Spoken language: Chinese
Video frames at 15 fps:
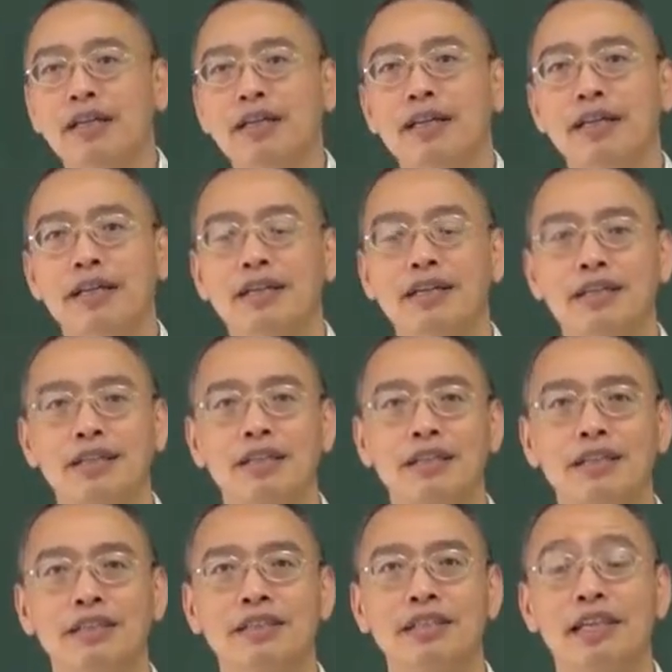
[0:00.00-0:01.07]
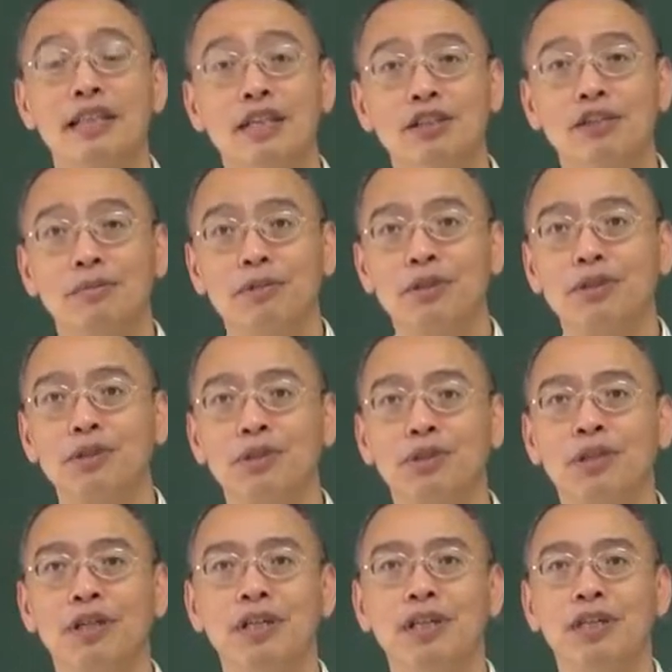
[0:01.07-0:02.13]
那呃，前头我们就
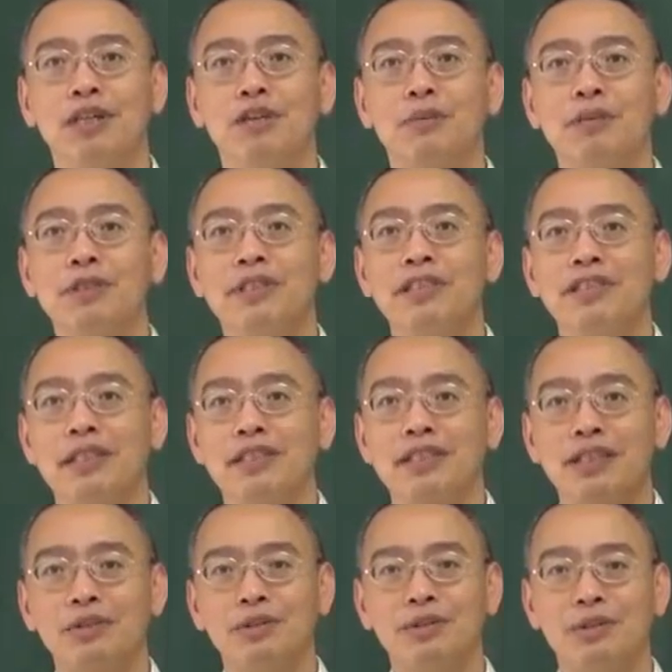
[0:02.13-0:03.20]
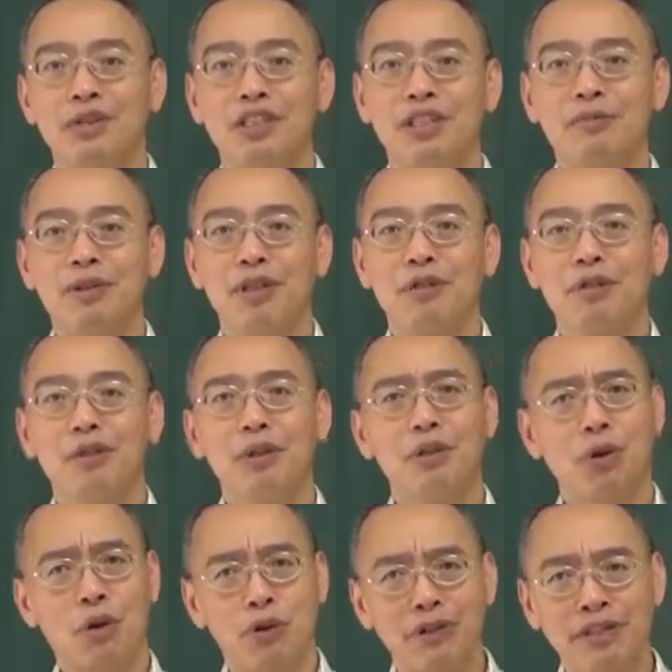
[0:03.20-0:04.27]
说，我们既然在数学里面会对
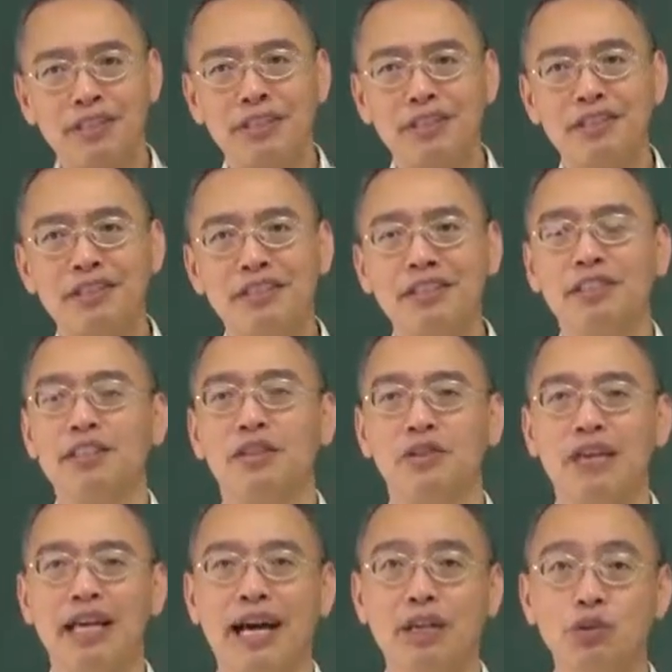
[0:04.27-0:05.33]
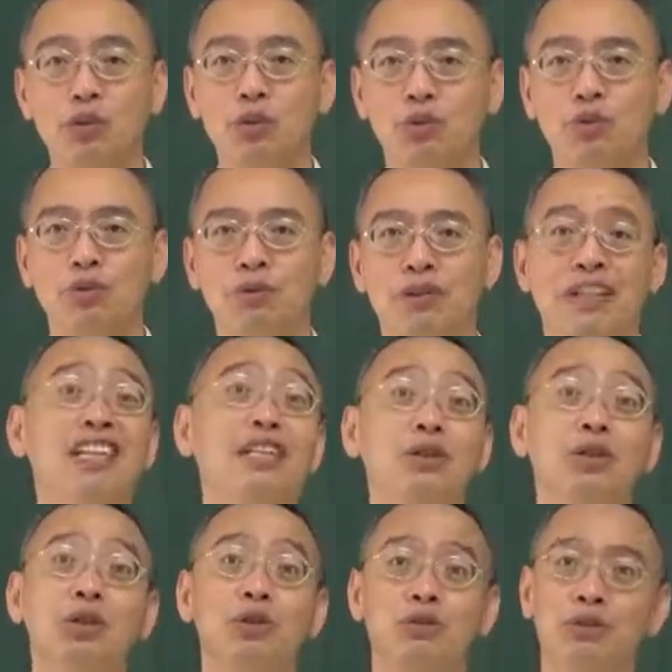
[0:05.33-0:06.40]
同一件事情有两组或更
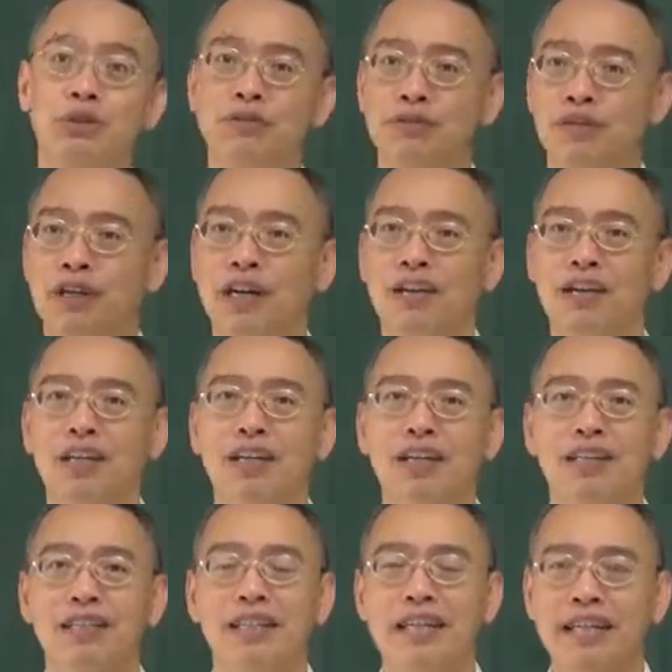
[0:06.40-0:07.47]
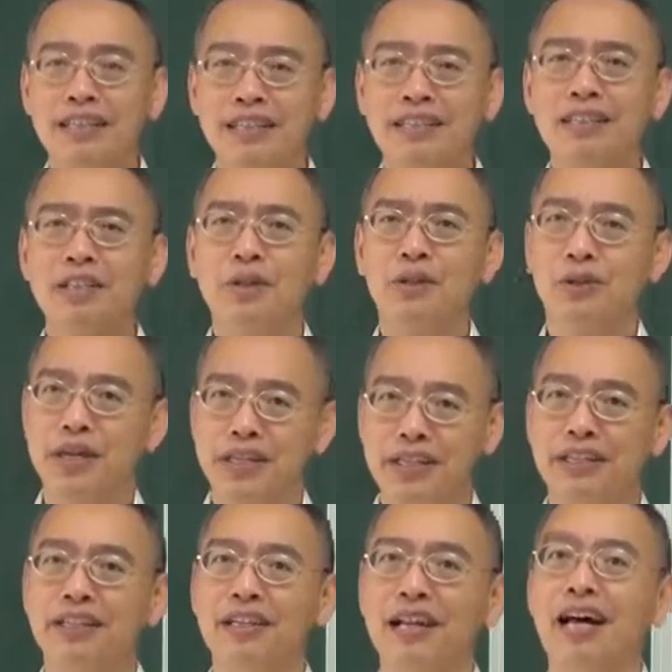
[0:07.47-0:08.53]
多组的符号，那一定是有原
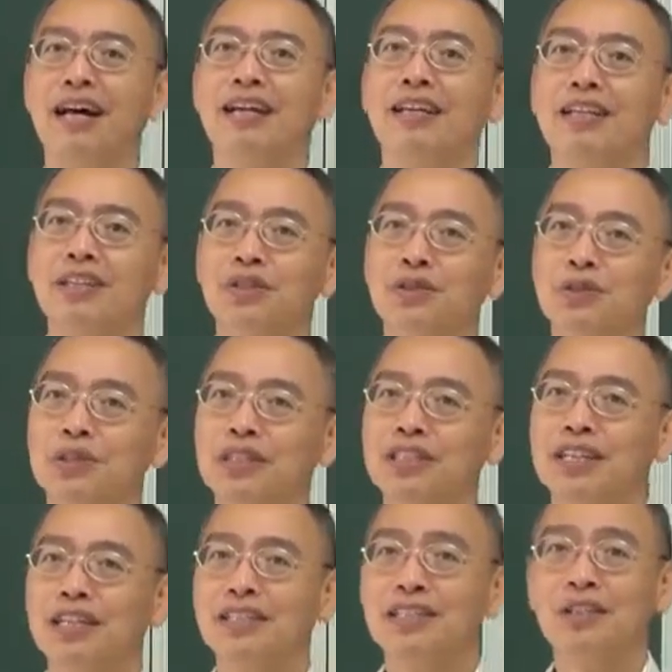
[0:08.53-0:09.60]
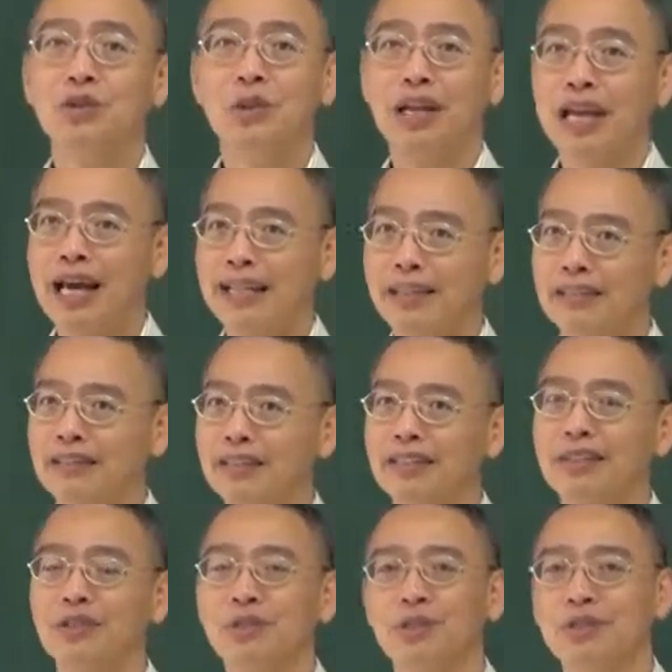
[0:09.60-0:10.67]
因的啦。数学家都是最懒的人，
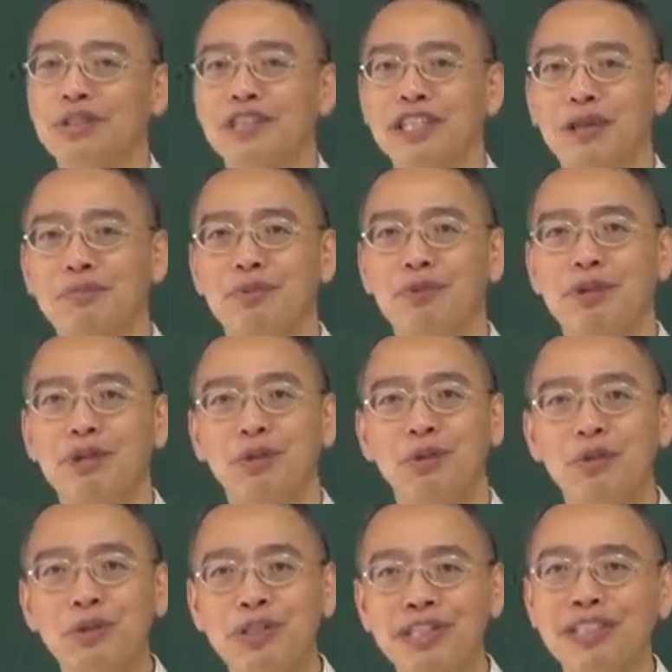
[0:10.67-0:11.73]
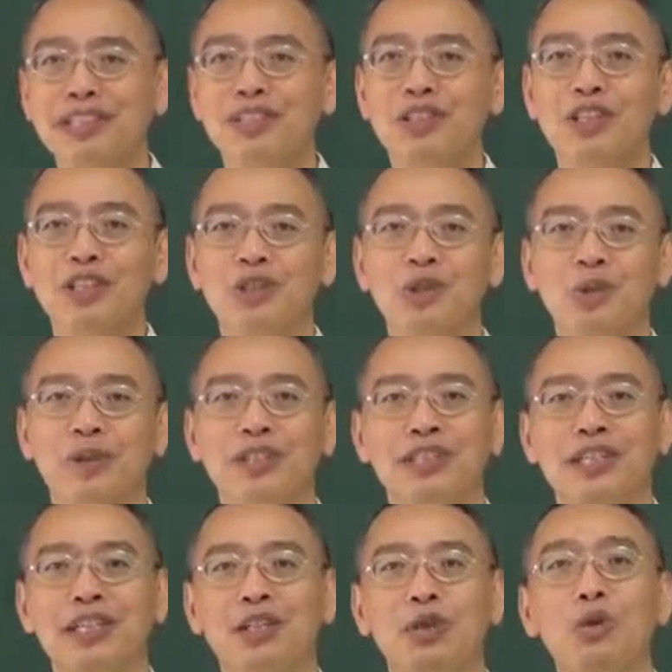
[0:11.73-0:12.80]
数学家不会故意做一
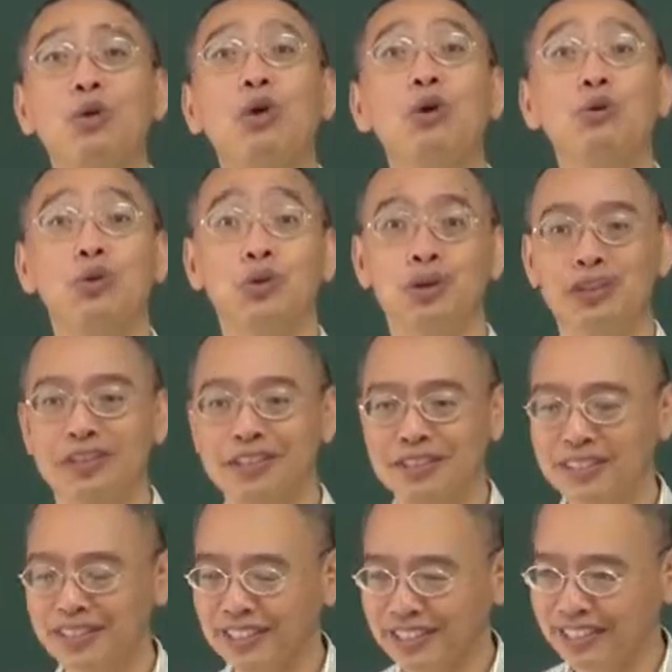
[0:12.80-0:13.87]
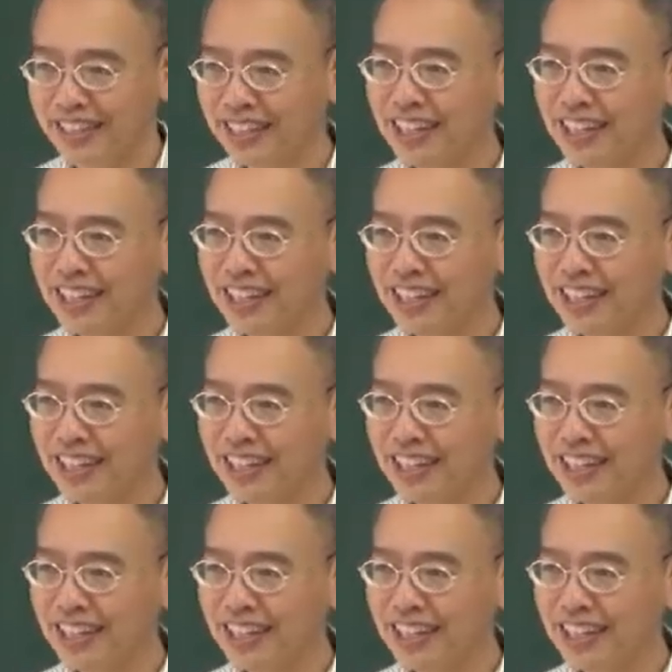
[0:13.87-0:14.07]
些多余的事情。